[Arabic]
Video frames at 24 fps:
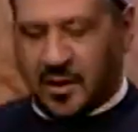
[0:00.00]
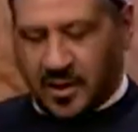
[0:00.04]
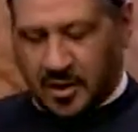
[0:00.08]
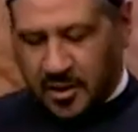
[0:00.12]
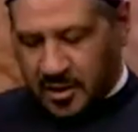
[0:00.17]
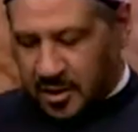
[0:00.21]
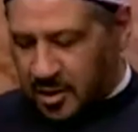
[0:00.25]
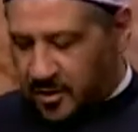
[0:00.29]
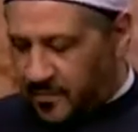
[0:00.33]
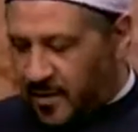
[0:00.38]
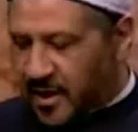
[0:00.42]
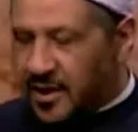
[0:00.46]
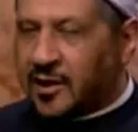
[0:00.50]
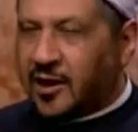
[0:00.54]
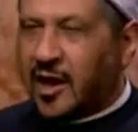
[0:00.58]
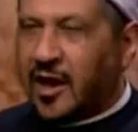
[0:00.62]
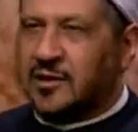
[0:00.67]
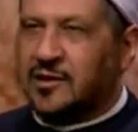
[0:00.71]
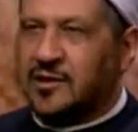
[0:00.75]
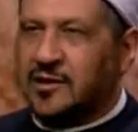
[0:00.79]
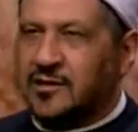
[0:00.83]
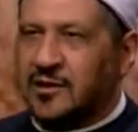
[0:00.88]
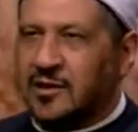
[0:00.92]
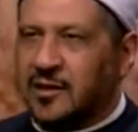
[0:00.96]
يبقى هنا
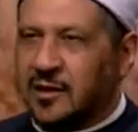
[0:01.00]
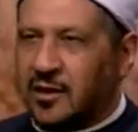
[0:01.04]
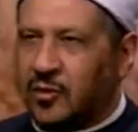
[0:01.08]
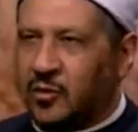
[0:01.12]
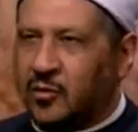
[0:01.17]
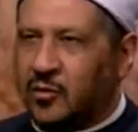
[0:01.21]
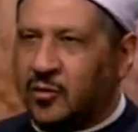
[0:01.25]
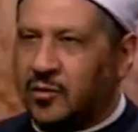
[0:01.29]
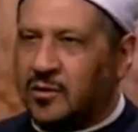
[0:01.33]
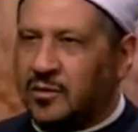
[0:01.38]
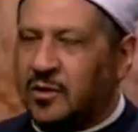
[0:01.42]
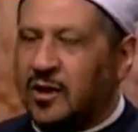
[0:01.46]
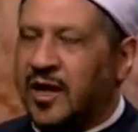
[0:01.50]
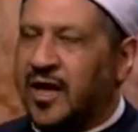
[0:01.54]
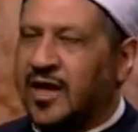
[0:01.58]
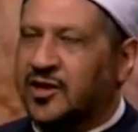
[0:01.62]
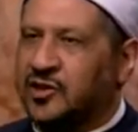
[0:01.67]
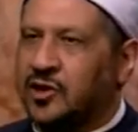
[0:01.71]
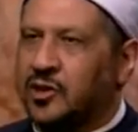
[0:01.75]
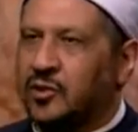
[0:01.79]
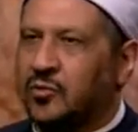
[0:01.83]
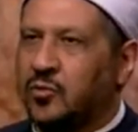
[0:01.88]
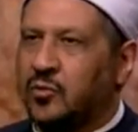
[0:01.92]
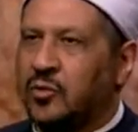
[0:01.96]
حضرتك اهو
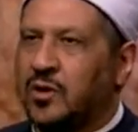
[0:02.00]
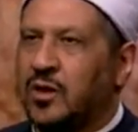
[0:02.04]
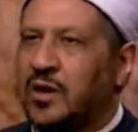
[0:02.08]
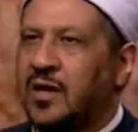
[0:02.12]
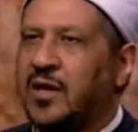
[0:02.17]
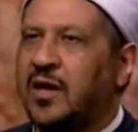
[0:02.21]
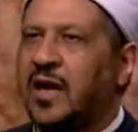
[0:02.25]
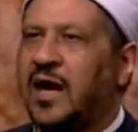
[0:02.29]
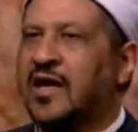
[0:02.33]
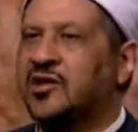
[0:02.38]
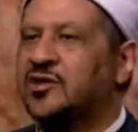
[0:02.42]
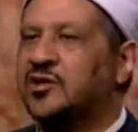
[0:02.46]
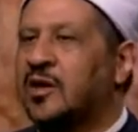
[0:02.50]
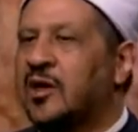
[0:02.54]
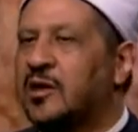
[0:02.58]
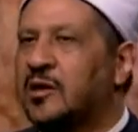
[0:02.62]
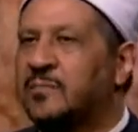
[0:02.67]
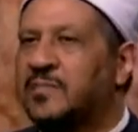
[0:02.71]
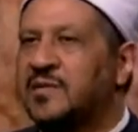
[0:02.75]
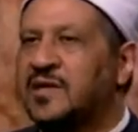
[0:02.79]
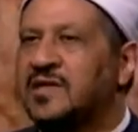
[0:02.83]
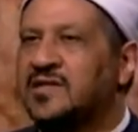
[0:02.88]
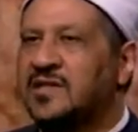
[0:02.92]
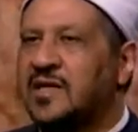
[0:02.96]
عشان نقول عشان حضرتك
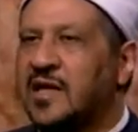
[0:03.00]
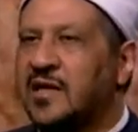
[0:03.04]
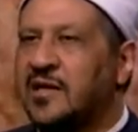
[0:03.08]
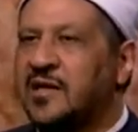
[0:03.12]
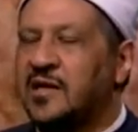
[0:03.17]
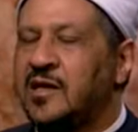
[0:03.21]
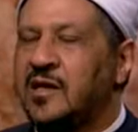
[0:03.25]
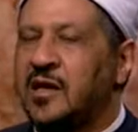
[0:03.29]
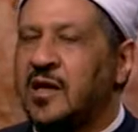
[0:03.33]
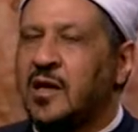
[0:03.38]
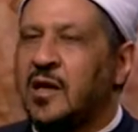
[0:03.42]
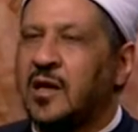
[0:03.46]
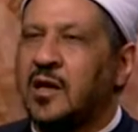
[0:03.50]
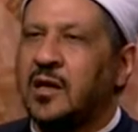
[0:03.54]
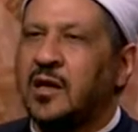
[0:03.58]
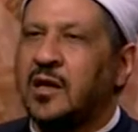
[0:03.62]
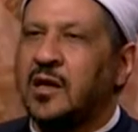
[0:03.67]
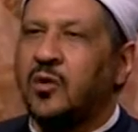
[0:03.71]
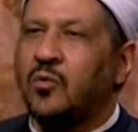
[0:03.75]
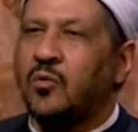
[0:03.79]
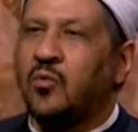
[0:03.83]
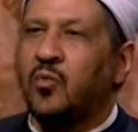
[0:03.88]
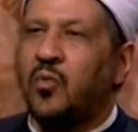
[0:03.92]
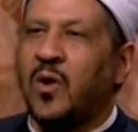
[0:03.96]
بتسال ايه
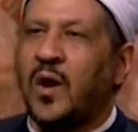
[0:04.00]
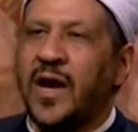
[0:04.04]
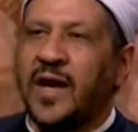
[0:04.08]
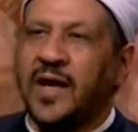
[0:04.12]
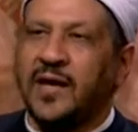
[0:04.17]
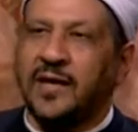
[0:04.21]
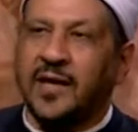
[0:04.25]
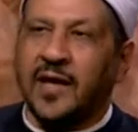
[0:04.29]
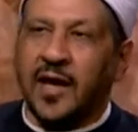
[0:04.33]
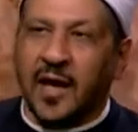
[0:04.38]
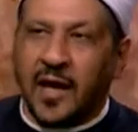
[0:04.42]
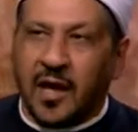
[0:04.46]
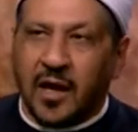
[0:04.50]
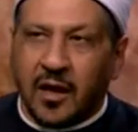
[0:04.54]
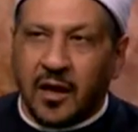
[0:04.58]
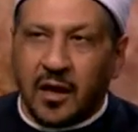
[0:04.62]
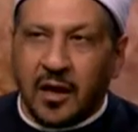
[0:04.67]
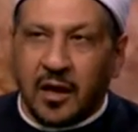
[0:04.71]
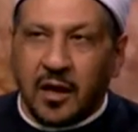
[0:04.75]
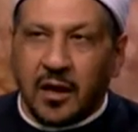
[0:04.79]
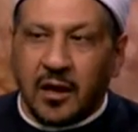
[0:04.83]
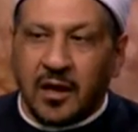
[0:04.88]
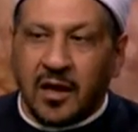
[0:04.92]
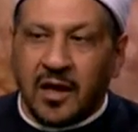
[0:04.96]
هو احنا
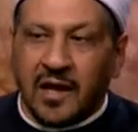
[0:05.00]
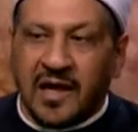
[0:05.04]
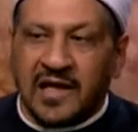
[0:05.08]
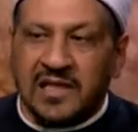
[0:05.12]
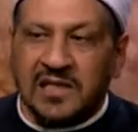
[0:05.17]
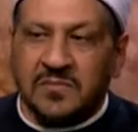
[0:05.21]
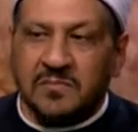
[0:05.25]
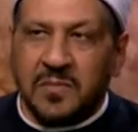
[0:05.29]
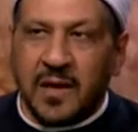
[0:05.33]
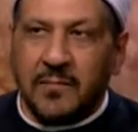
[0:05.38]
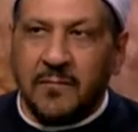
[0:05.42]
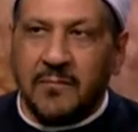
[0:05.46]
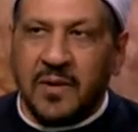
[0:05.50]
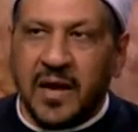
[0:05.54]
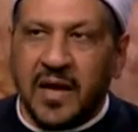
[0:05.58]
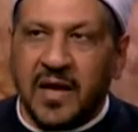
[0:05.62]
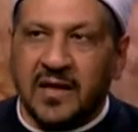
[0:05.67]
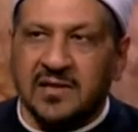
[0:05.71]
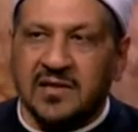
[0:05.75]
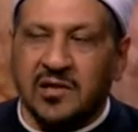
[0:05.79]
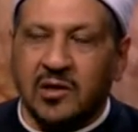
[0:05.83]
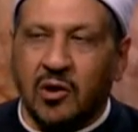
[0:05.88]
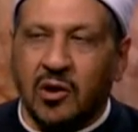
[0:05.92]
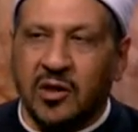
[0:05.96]
اسباب بقى
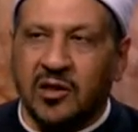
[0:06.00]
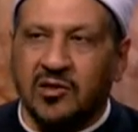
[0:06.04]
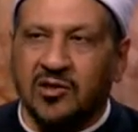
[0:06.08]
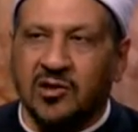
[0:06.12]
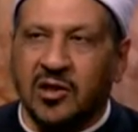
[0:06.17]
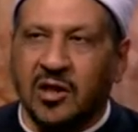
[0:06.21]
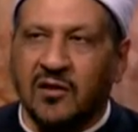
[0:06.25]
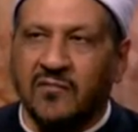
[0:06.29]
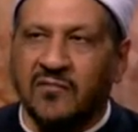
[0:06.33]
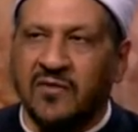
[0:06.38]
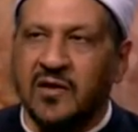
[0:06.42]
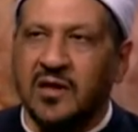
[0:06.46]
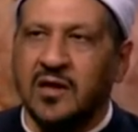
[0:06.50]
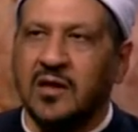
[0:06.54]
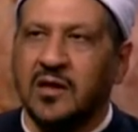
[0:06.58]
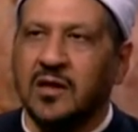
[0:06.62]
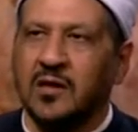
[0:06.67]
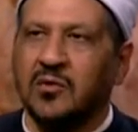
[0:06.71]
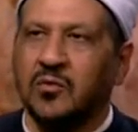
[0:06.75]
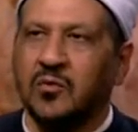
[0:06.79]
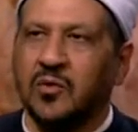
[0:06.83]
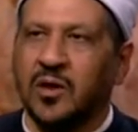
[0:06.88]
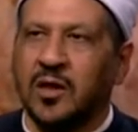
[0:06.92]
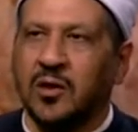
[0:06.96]
ازار
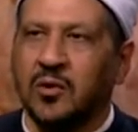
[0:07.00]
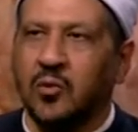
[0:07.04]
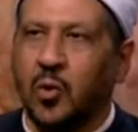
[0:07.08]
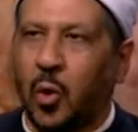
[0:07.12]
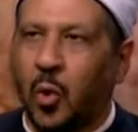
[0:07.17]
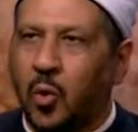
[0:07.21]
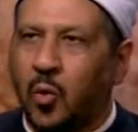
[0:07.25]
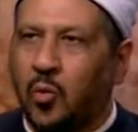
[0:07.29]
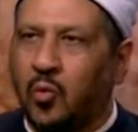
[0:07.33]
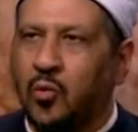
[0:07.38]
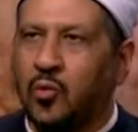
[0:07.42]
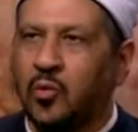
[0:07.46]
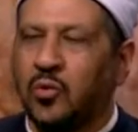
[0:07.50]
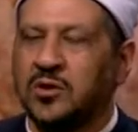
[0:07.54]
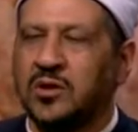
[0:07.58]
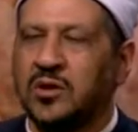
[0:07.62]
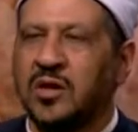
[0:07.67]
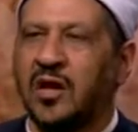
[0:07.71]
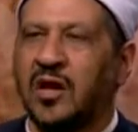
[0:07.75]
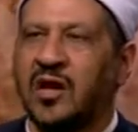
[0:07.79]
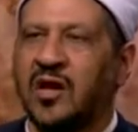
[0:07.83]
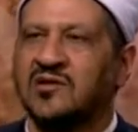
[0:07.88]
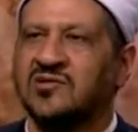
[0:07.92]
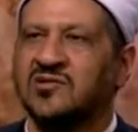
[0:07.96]
التكفير والجحود
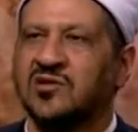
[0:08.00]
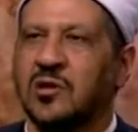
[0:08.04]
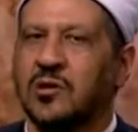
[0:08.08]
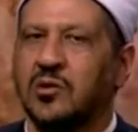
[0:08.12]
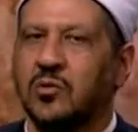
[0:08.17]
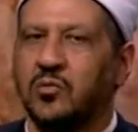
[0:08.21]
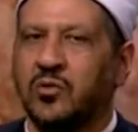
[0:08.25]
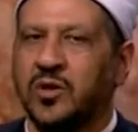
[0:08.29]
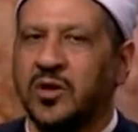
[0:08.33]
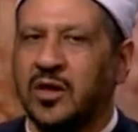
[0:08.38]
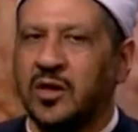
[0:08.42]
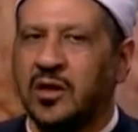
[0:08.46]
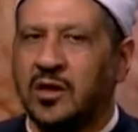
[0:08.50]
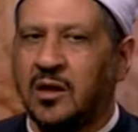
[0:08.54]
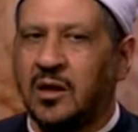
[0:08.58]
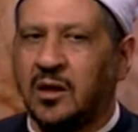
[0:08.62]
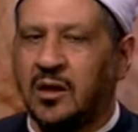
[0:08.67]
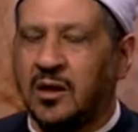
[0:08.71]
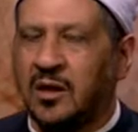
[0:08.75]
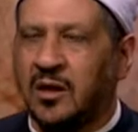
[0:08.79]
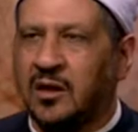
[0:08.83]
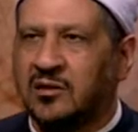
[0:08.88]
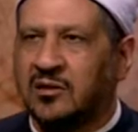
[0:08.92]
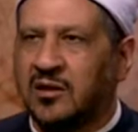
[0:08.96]
اللي حصل
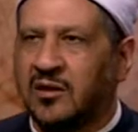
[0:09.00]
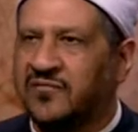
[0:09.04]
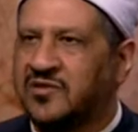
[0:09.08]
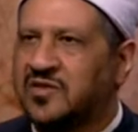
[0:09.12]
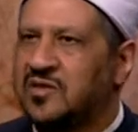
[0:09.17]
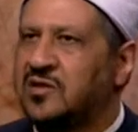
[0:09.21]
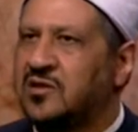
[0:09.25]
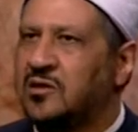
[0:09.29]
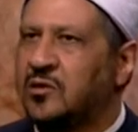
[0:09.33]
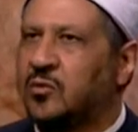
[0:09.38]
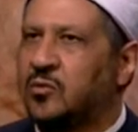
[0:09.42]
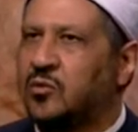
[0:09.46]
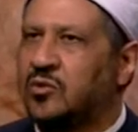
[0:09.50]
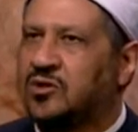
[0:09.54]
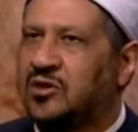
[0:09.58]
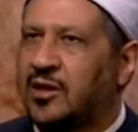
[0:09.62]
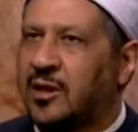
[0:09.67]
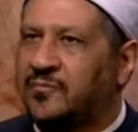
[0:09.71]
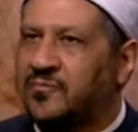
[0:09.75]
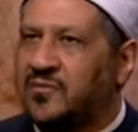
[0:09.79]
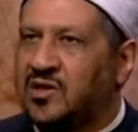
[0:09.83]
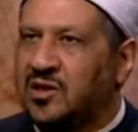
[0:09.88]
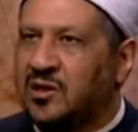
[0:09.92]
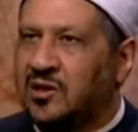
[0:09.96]
والتفسيق
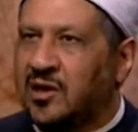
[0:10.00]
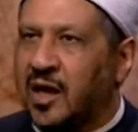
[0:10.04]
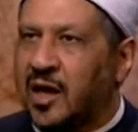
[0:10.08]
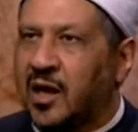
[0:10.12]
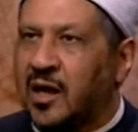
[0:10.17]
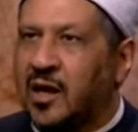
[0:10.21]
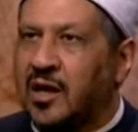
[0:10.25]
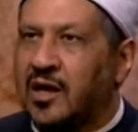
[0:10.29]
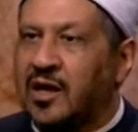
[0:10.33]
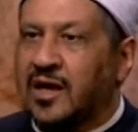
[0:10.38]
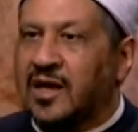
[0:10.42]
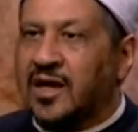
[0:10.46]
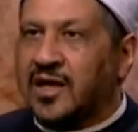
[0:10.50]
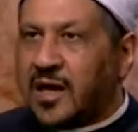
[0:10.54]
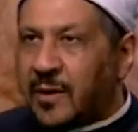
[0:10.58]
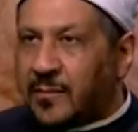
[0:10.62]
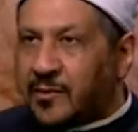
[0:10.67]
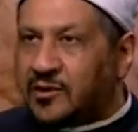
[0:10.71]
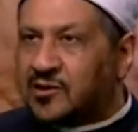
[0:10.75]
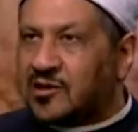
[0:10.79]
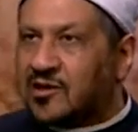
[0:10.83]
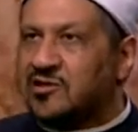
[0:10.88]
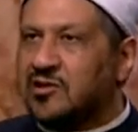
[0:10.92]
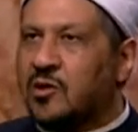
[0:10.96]
والتبديع غياب
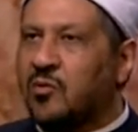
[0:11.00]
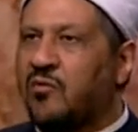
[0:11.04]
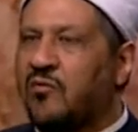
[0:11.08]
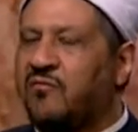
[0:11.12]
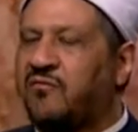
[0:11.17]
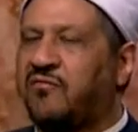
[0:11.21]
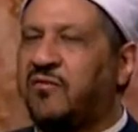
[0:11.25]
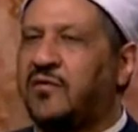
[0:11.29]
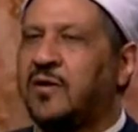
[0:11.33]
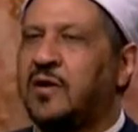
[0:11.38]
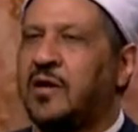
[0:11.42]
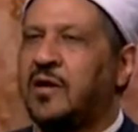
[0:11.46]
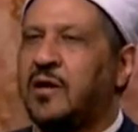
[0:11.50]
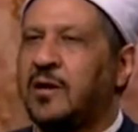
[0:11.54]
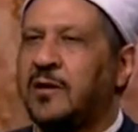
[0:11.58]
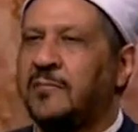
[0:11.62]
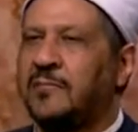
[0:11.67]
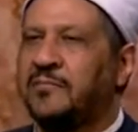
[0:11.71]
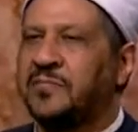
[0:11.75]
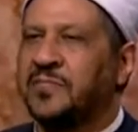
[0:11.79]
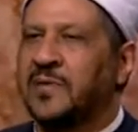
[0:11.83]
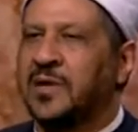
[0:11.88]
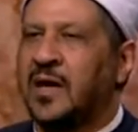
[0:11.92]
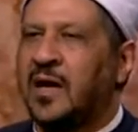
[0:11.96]
التصوف
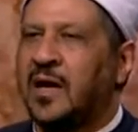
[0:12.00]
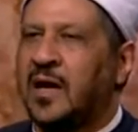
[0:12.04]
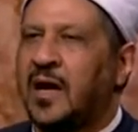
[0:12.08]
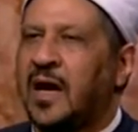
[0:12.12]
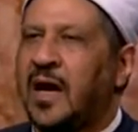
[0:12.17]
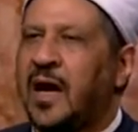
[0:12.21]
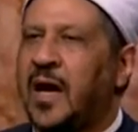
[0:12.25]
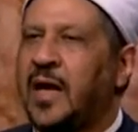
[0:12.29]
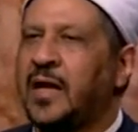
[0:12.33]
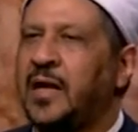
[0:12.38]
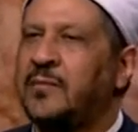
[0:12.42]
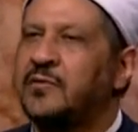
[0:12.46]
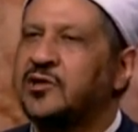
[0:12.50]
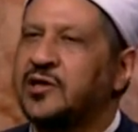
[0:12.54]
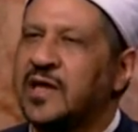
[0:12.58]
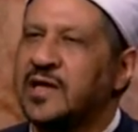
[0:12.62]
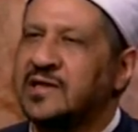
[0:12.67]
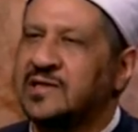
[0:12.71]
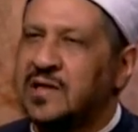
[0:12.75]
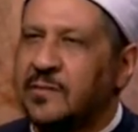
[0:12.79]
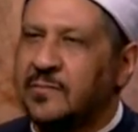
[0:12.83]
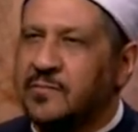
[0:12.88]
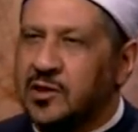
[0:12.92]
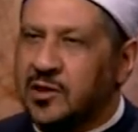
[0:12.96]
احنا مش
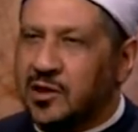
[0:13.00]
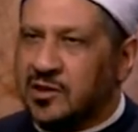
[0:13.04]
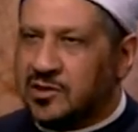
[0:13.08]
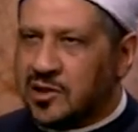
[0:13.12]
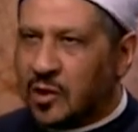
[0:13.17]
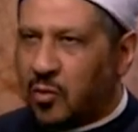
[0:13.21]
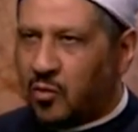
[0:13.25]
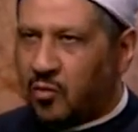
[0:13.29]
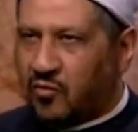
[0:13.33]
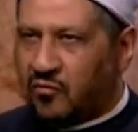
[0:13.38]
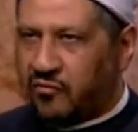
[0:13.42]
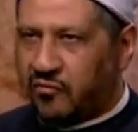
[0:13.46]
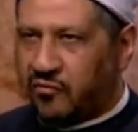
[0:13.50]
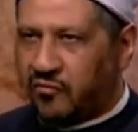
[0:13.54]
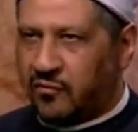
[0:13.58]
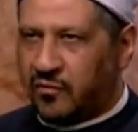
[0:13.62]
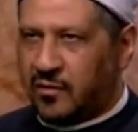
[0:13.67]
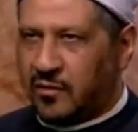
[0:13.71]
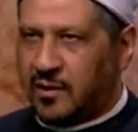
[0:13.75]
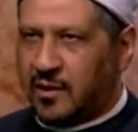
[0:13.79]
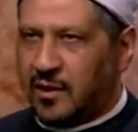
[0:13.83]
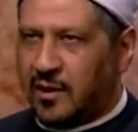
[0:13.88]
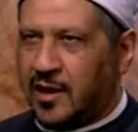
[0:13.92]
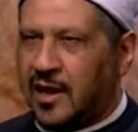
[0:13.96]
هنسميه تصوف
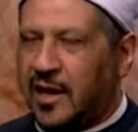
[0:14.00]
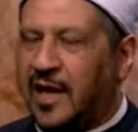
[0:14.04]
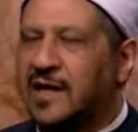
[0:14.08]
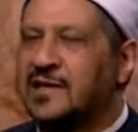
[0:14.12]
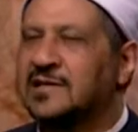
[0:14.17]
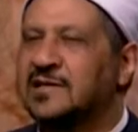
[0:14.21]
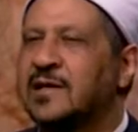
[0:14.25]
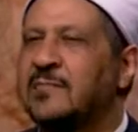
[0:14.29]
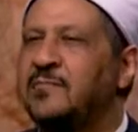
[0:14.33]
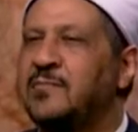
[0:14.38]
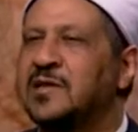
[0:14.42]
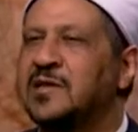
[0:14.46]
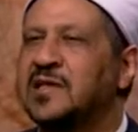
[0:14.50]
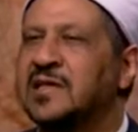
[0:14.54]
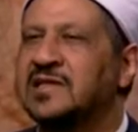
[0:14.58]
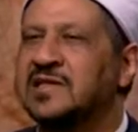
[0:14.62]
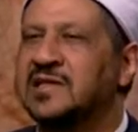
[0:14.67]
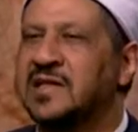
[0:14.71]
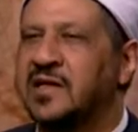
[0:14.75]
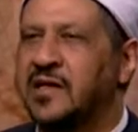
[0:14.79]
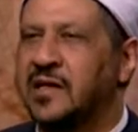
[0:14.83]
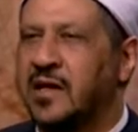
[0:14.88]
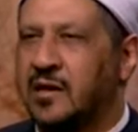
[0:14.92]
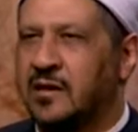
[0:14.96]
هنسميه
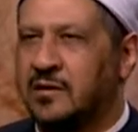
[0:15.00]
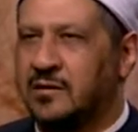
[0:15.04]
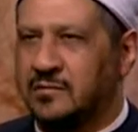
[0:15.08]
تزكيه